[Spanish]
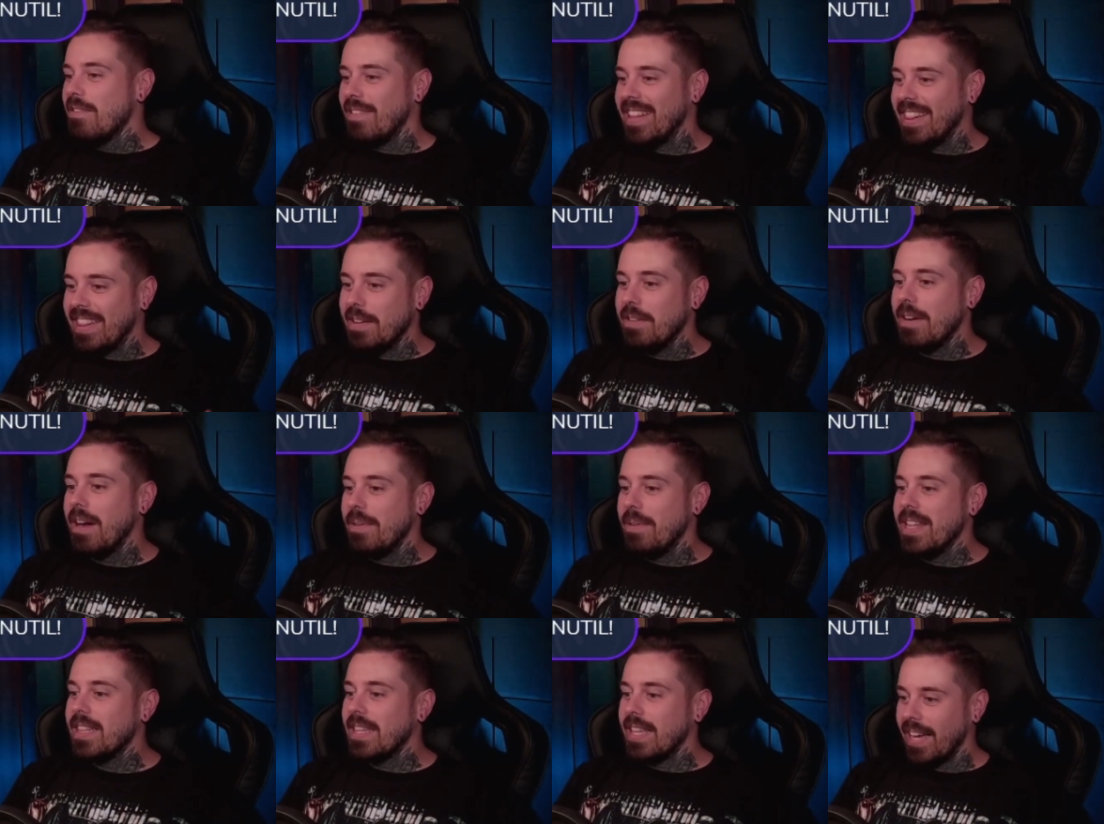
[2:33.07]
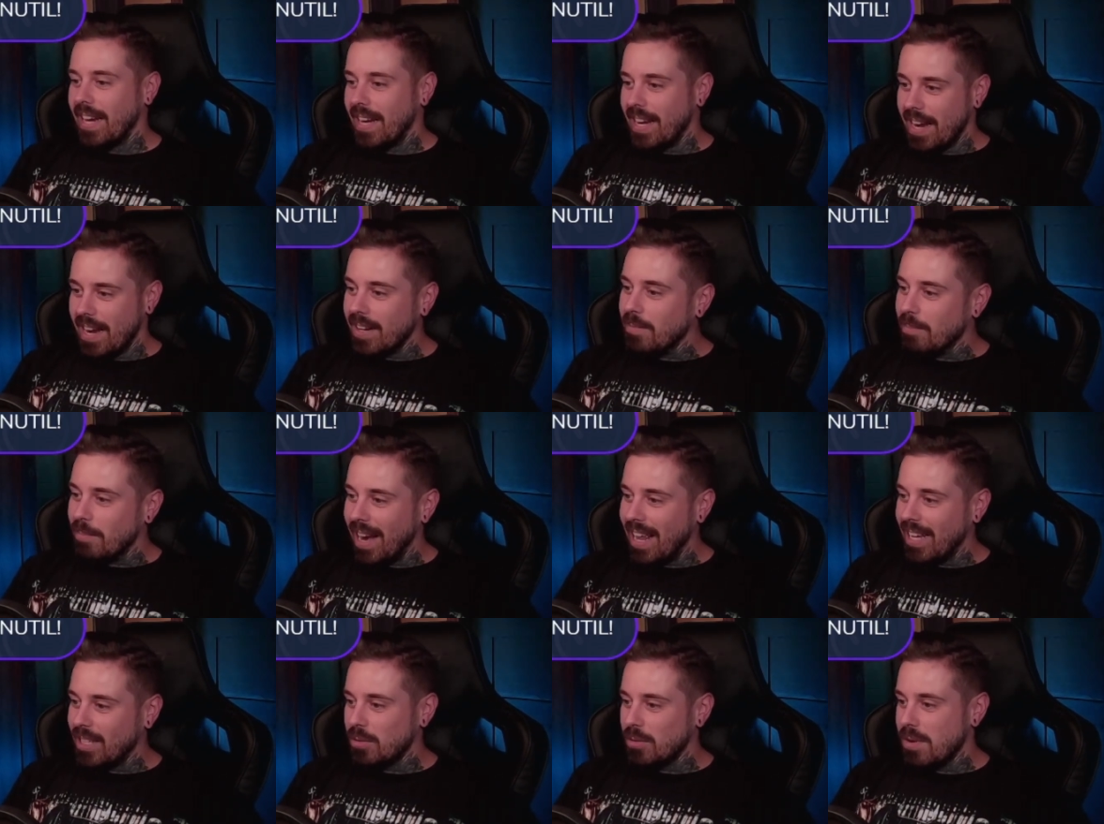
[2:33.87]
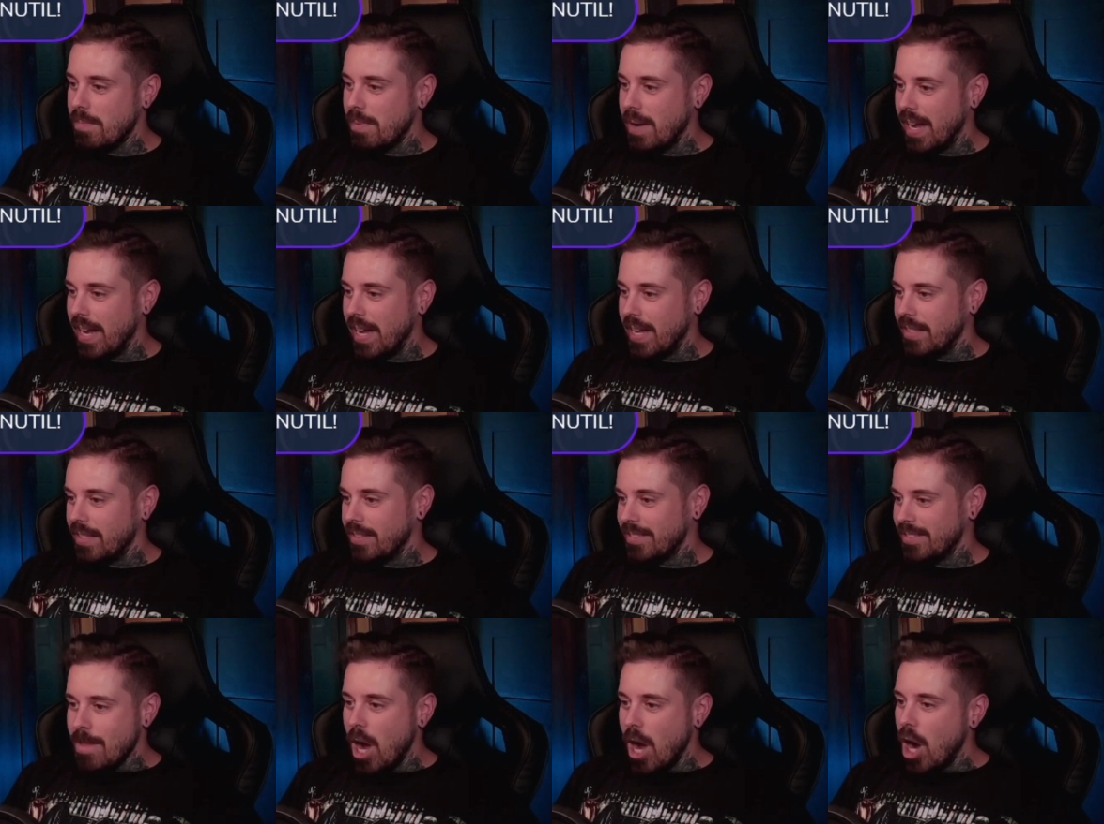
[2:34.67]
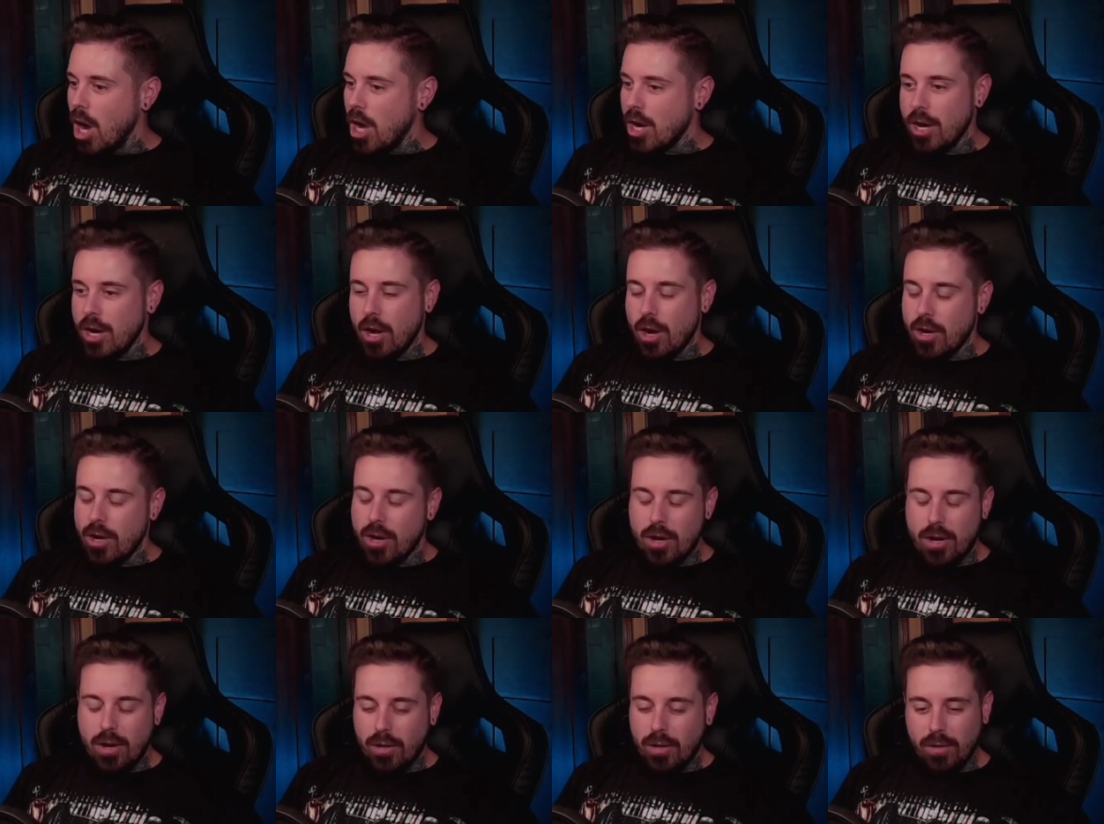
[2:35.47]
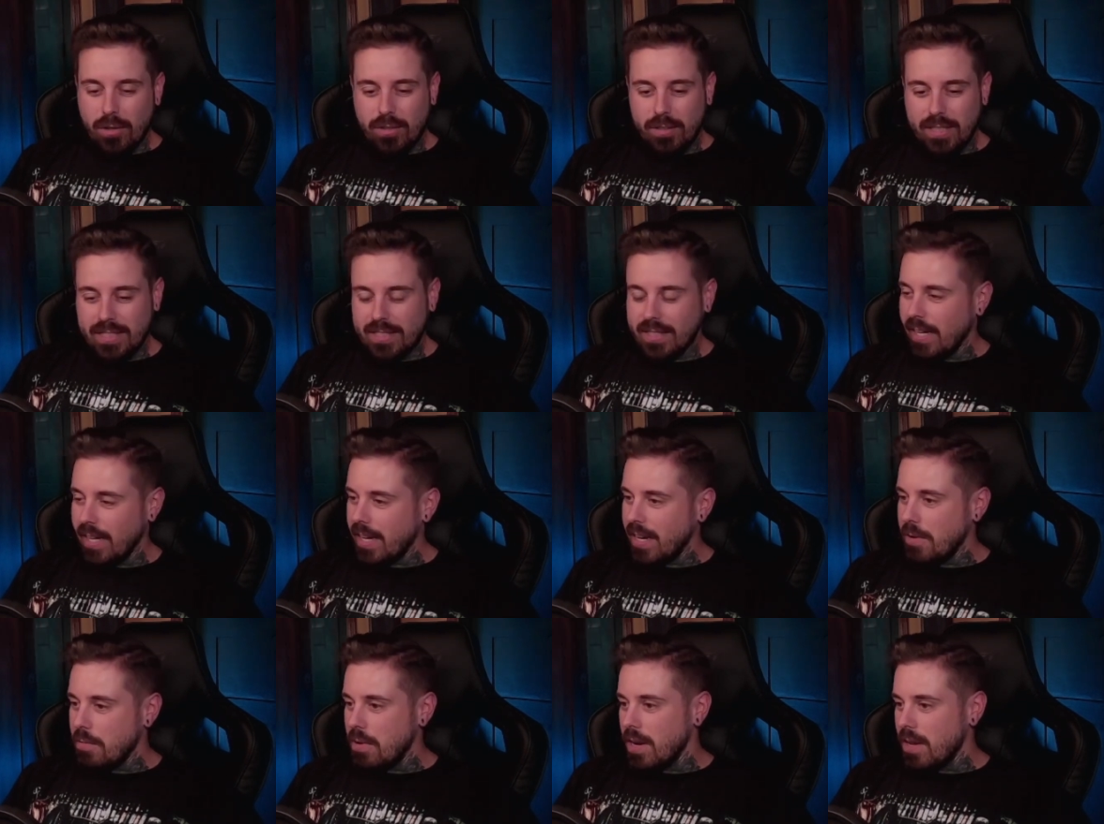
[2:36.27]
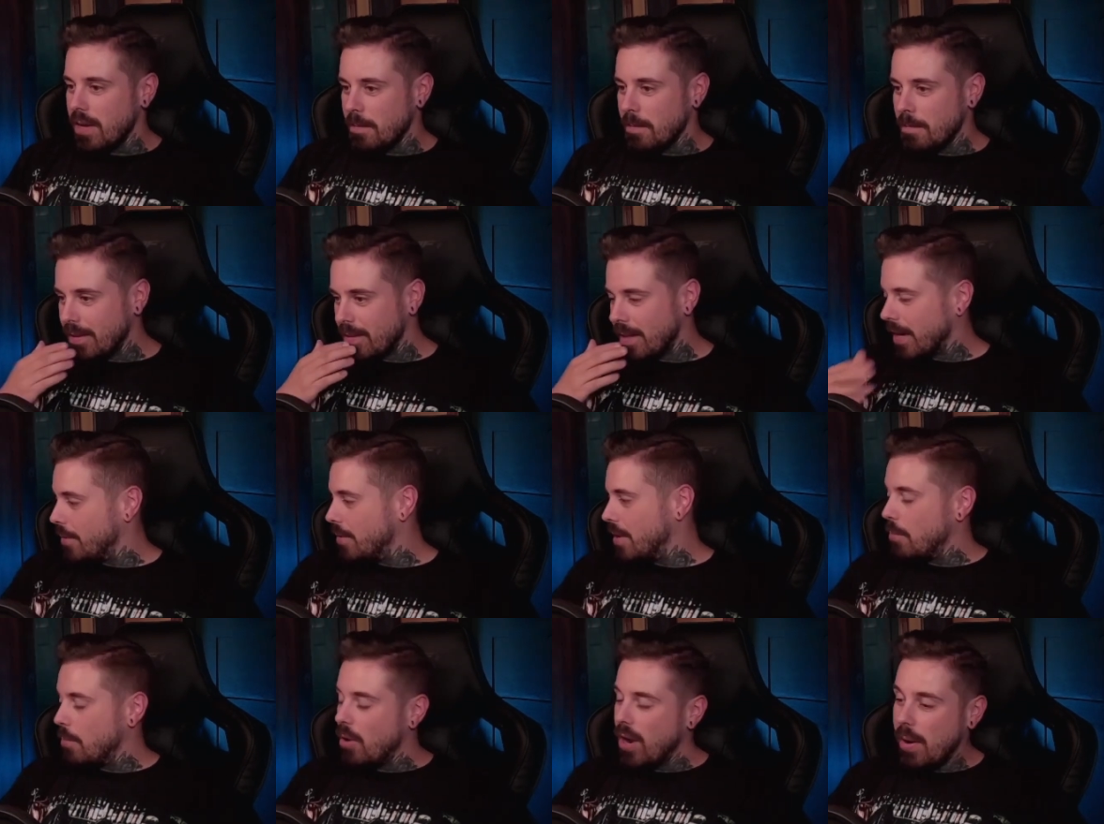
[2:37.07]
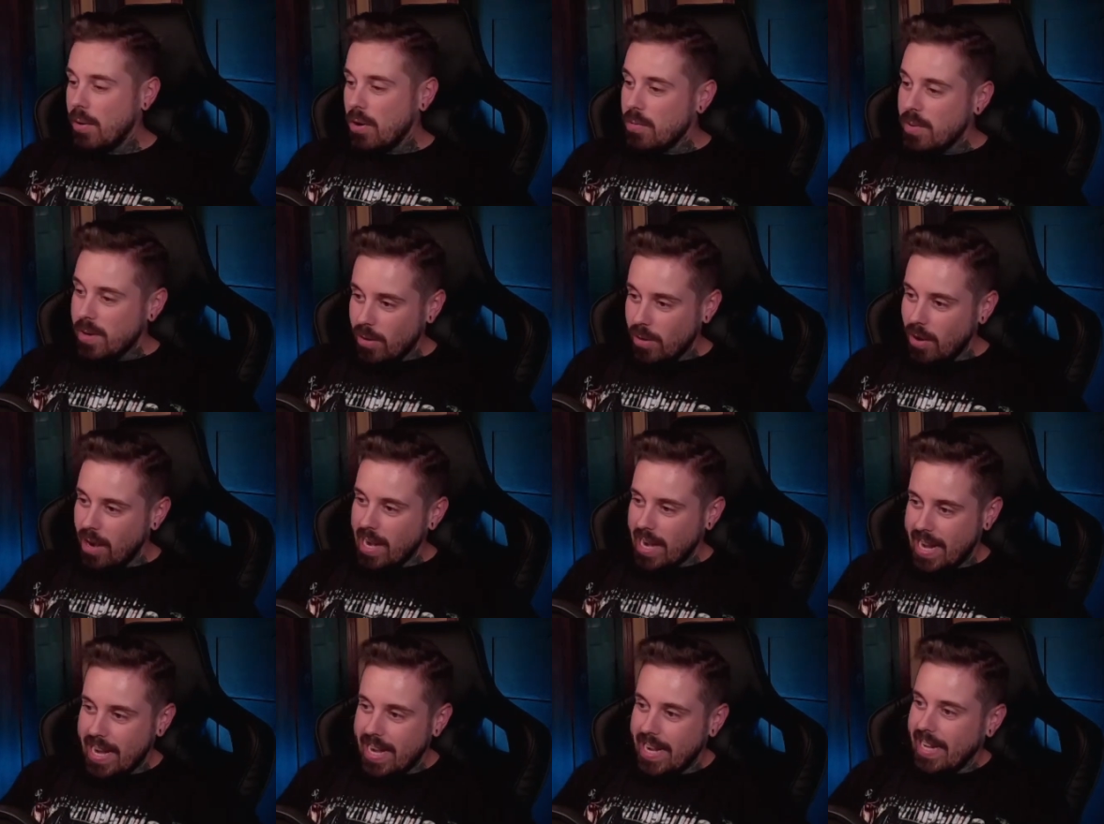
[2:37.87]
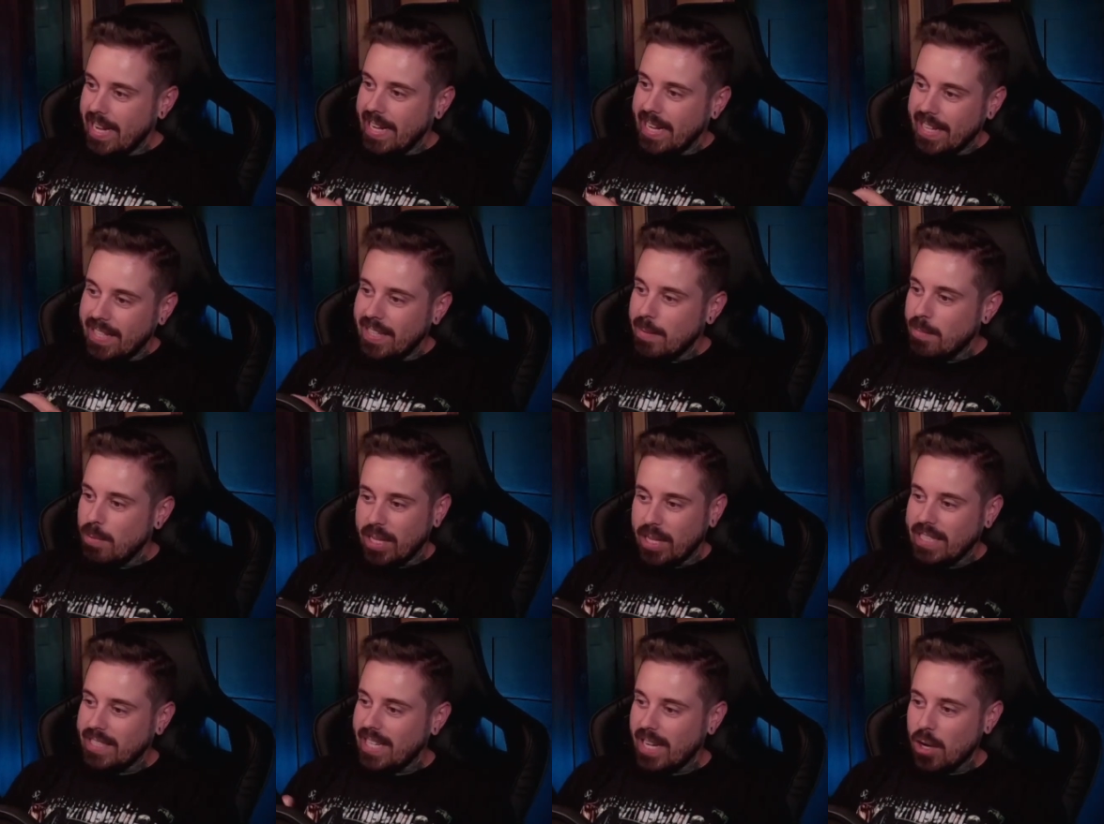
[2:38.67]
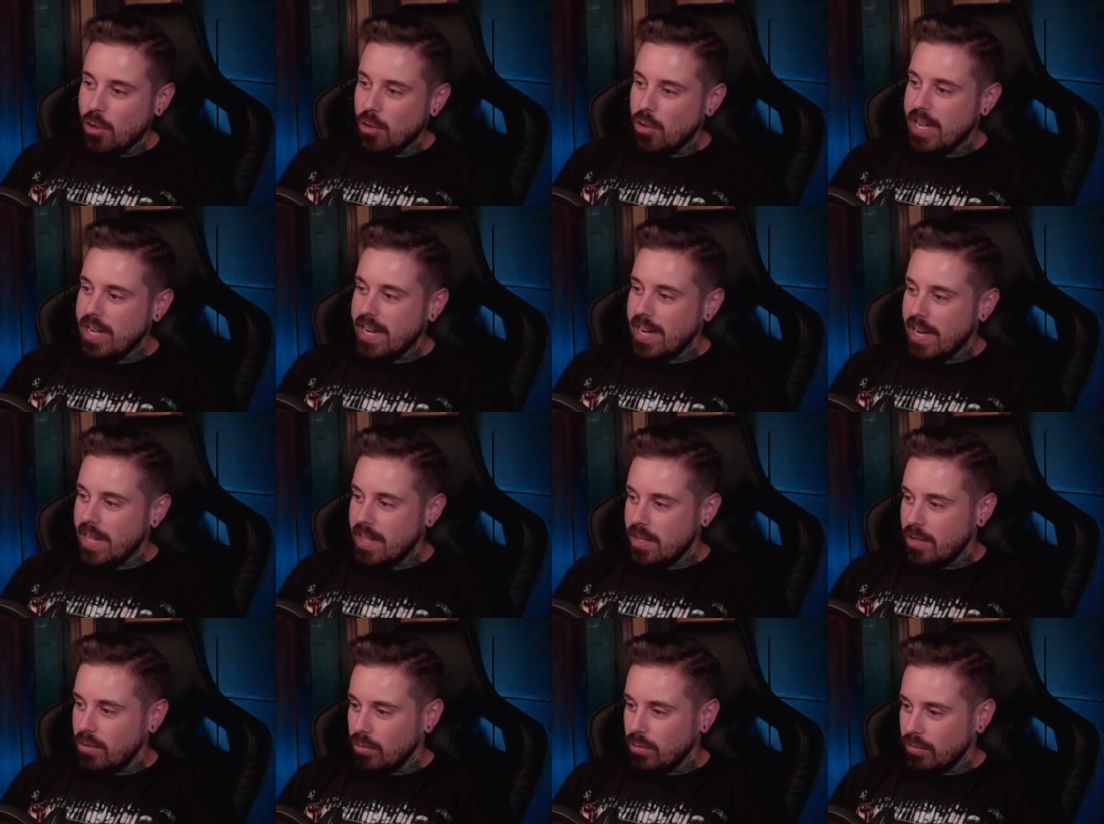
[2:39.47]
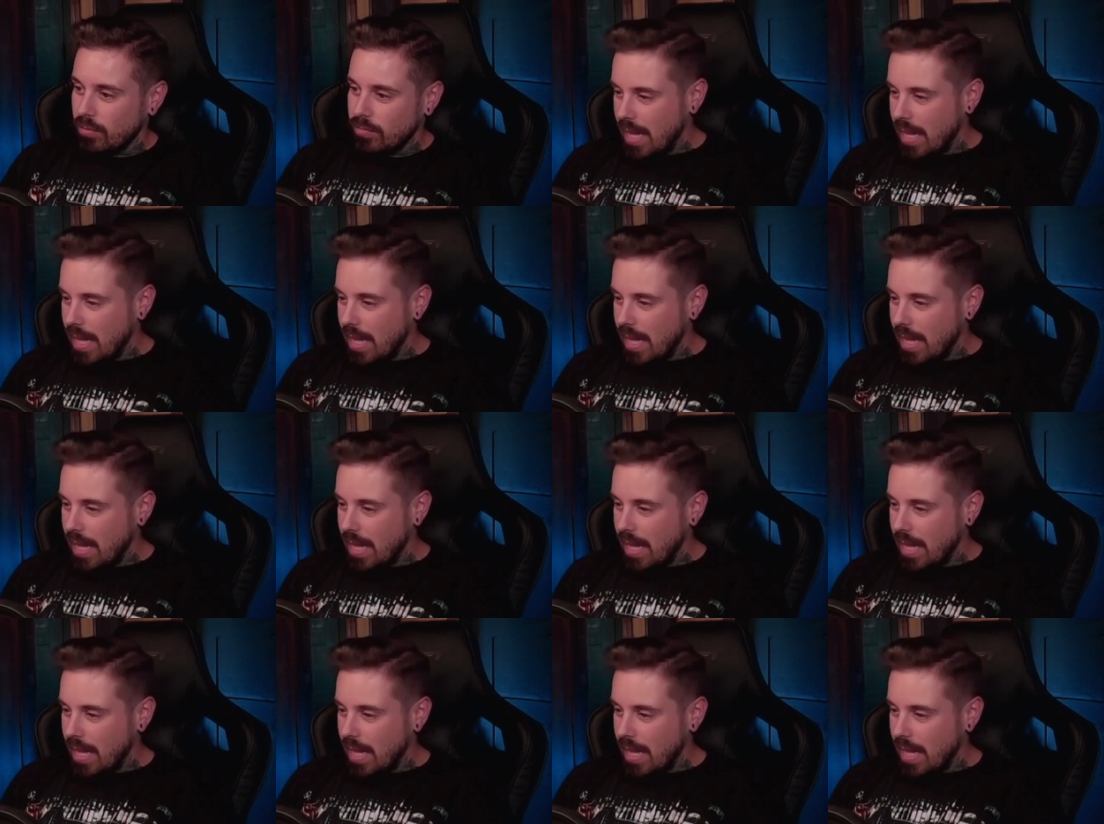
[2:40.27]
Efectivamente, Glan, para eso me pagáis. No, no, no, no. Es terrible, es terrible. Voy a volverlo a leer, eh, gente, porque es que no doy crédito.